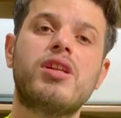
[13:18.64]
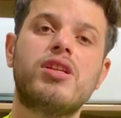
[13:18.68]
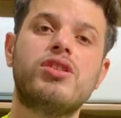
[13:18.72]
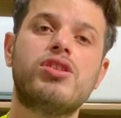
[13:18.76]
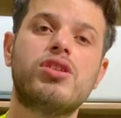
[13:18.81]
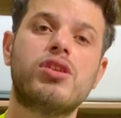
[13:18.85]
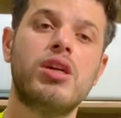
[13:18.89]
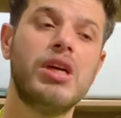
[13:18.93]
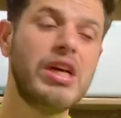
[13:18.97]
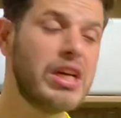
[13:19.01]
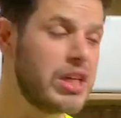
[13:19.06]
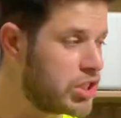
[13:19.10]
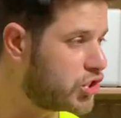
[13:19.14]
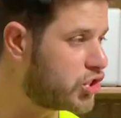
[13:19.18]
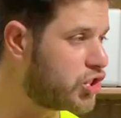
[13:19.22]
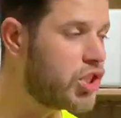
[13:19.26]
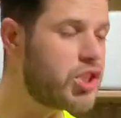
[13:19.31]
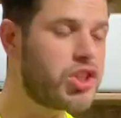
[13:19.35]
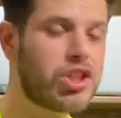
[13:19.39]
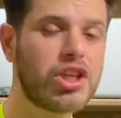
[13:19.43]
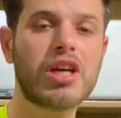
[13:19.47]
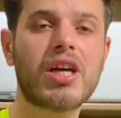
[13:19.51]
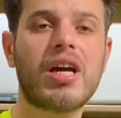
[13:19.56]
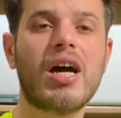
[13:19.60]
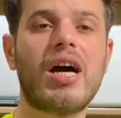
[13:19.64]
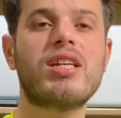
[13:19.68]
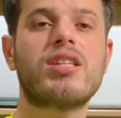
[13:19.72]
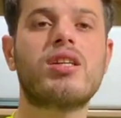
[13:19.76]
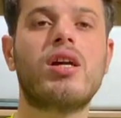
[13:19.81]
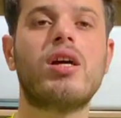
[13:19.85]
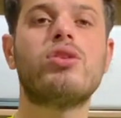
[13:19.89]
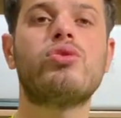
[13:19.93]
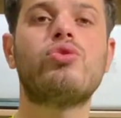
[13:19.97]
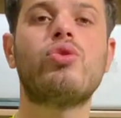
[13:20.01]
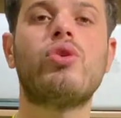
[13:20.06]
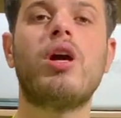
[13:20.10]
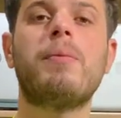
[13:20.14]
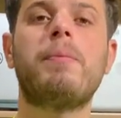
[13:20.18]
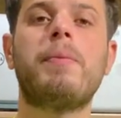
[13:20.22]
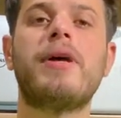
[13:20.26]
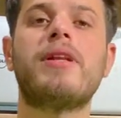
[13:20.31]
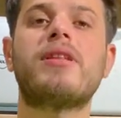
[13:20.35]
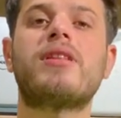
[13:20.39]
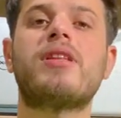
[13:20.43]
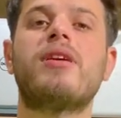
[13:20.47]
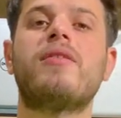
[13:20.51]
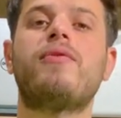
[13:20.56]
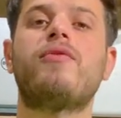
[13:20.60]
चल रही जी थ्री का आजकल जो है
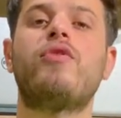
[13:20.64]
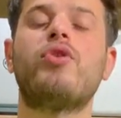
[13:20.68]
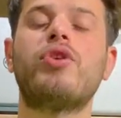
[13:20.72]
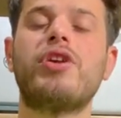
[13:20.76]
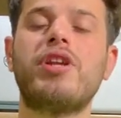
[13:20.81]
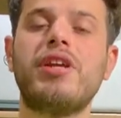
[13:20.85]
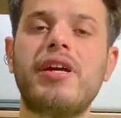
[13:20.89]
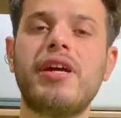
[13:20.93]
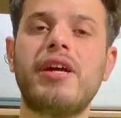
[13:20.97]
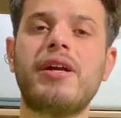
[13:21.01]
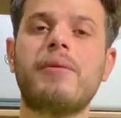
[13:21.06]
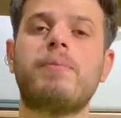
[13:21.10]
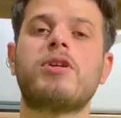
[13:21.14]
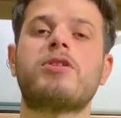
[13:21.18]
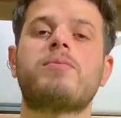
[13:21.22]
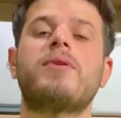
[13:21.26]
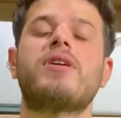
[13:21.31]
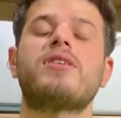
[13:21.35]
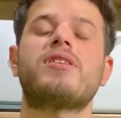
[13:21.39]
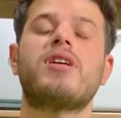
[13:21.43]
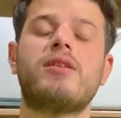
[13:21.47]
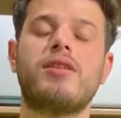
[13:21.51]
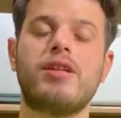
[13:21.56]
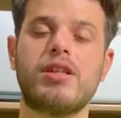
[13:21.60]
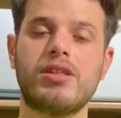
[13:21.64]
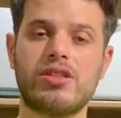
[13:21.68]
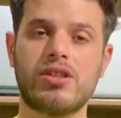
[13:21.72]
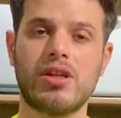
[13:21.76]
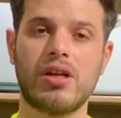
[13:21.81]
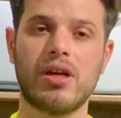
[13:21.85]
पैंता है फोर्टी एट पचपन हजार